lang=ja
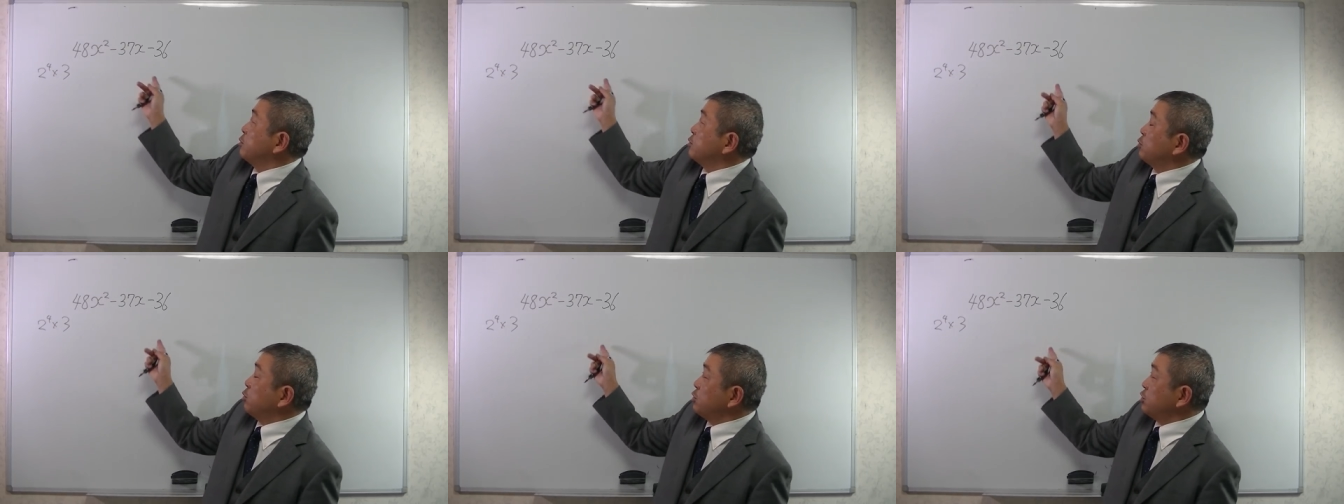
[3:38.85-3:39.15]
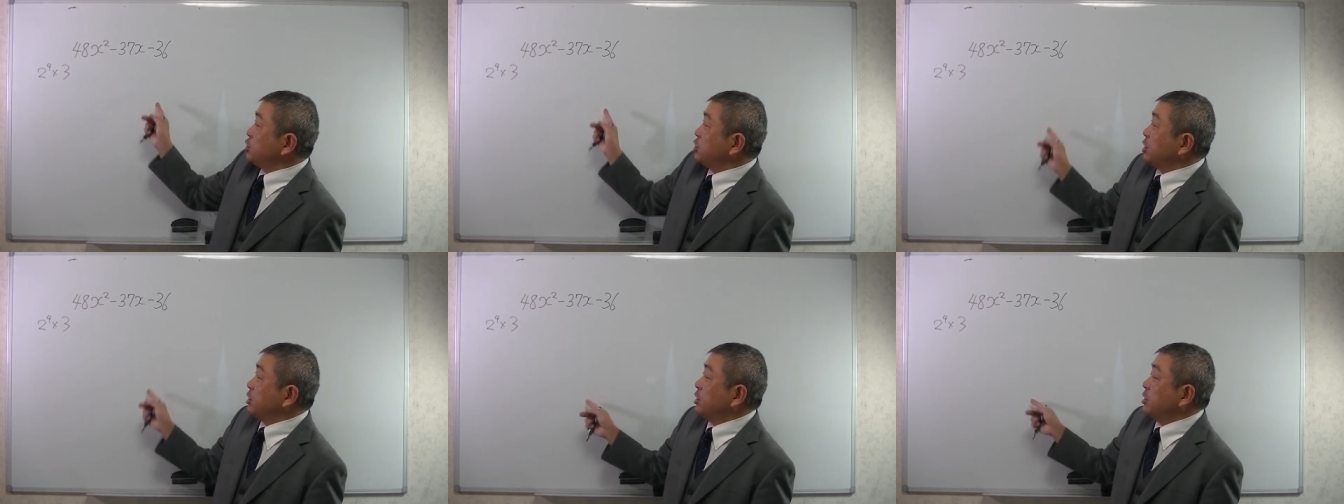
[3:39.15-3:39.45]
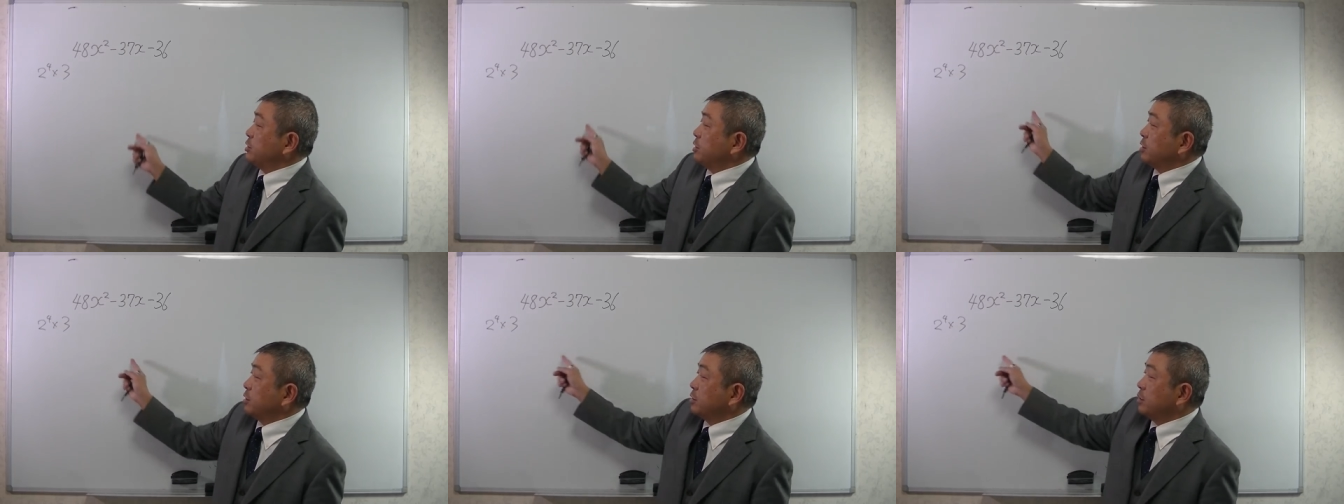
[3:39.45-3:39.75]
どっちか
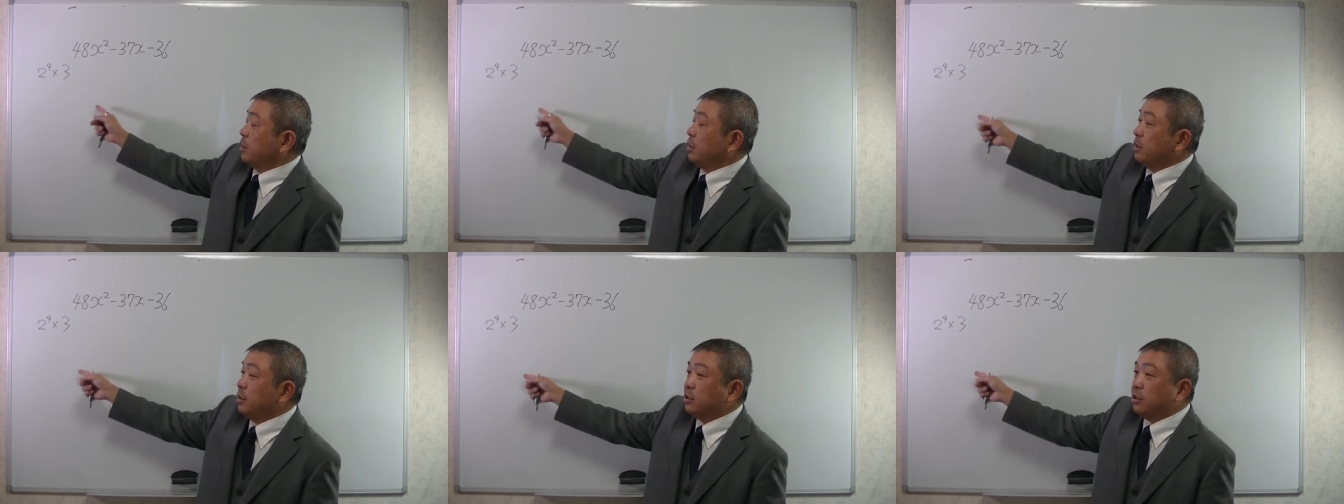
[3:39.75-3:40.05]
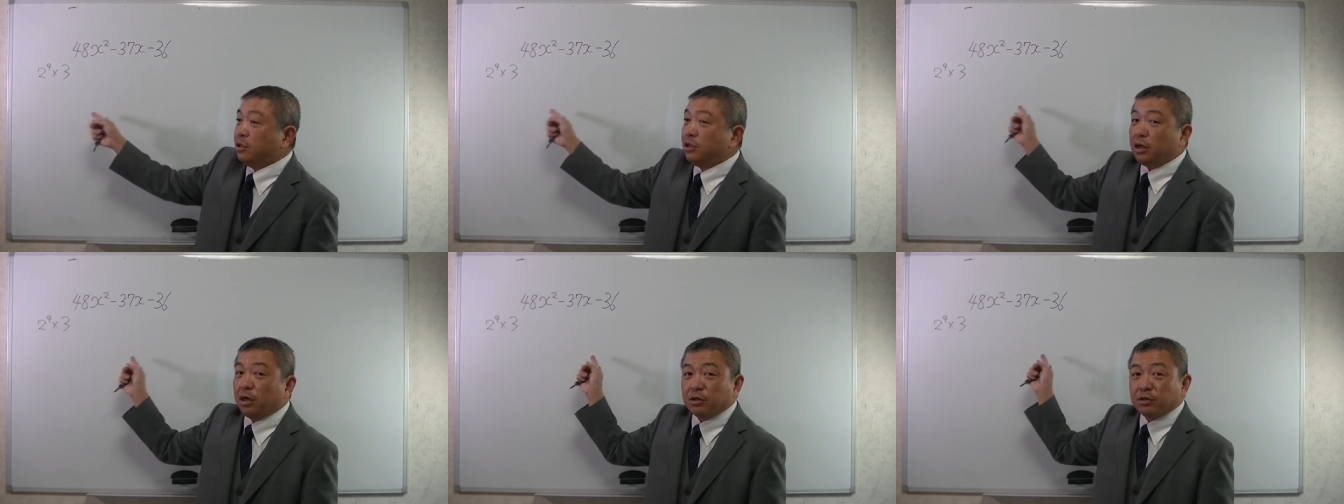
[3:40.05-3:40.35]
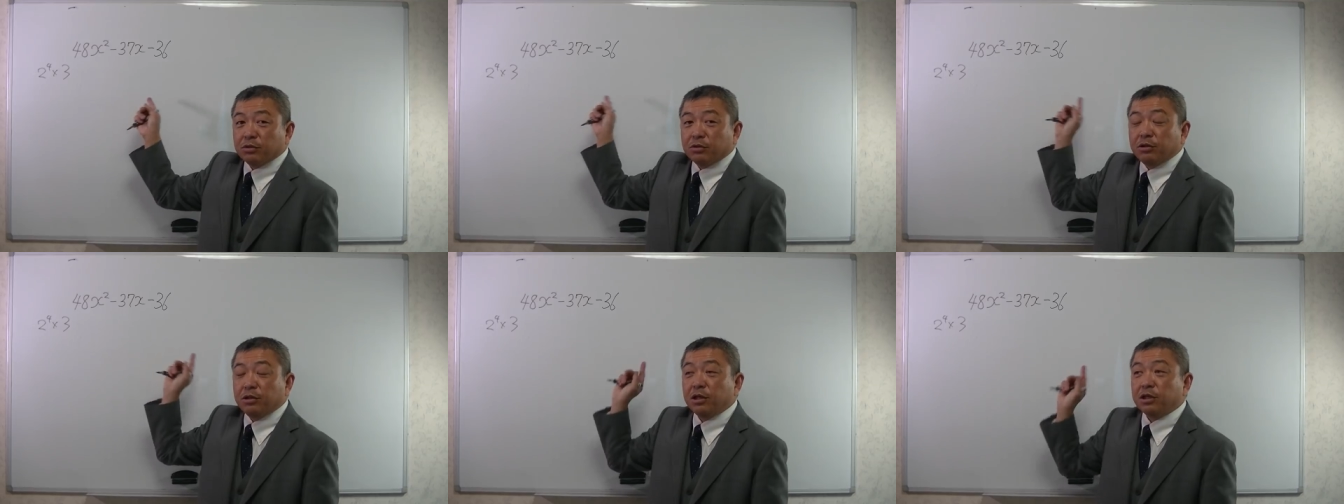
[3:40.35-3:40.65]
で絶対2が
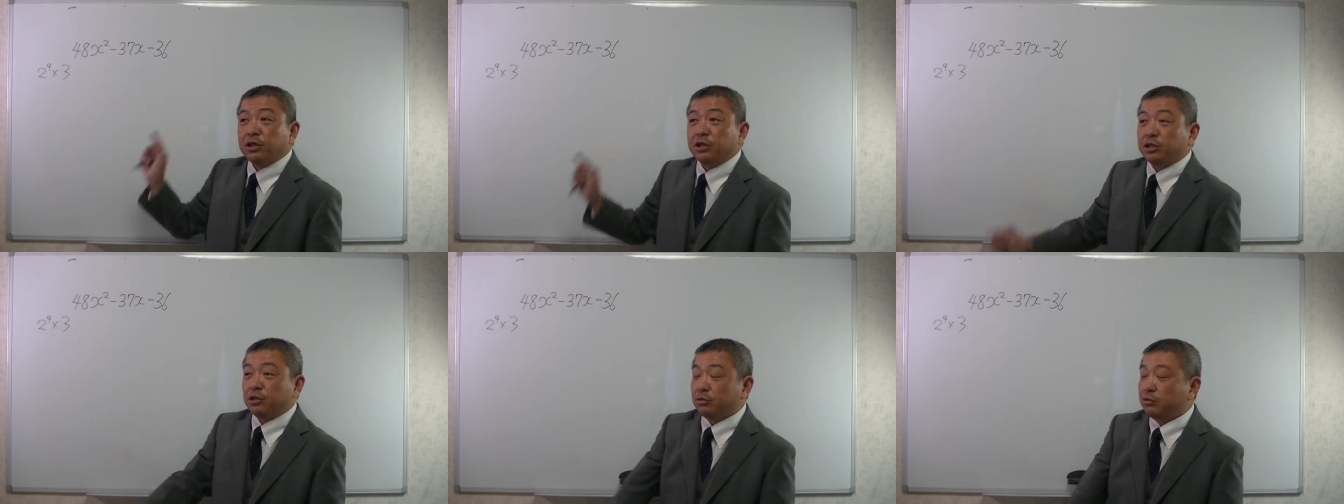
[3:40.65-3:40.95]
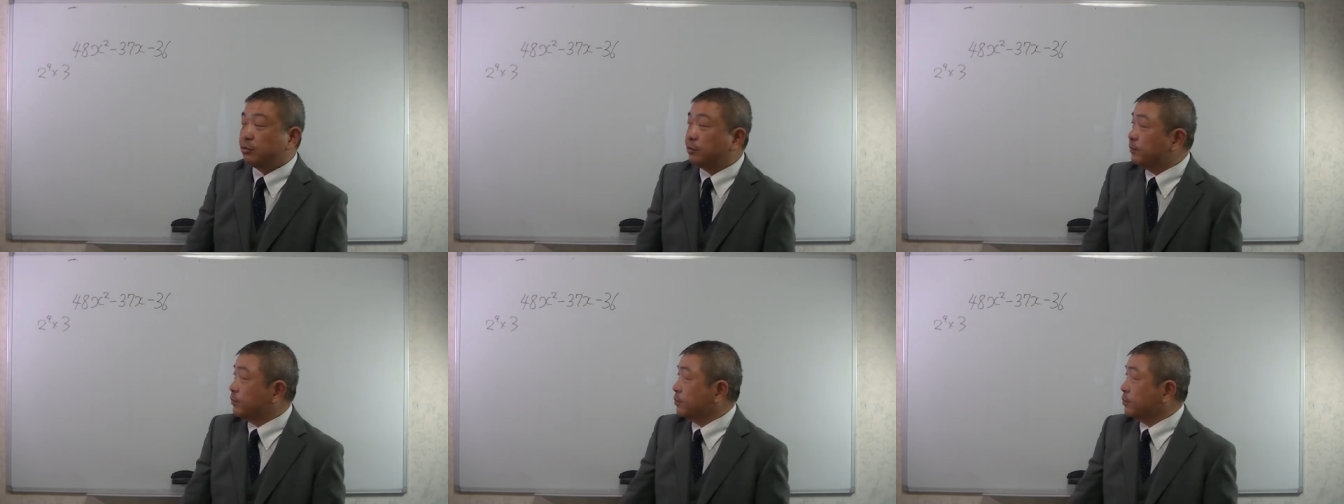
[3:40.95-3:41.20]
くくり出せちゃう